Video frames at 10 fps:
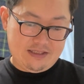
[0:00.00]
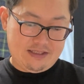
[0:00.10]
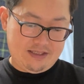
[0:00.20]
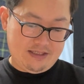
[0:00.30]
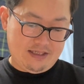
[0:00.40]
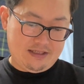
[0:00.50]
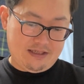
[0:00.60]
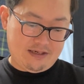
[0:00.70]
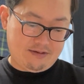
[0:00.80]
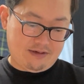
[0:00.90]
7月
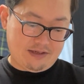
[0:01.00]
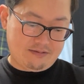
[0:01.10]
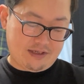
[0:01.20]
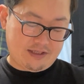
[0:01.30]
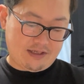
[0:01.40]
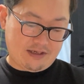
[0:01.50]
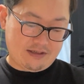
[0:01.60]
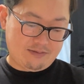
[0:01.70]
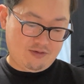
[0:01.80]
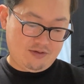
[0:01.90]
から予約受付開
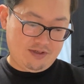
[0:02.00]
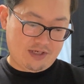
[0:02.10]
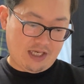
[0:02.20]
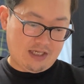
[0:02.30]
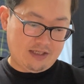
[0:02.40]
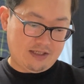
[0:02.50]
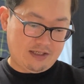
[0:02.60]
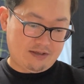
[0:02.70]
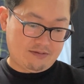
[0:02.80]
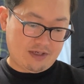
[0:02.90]
始。もうちょい寝かしてい
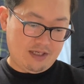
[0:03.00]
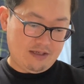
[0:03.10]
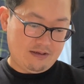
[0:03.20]
いのね。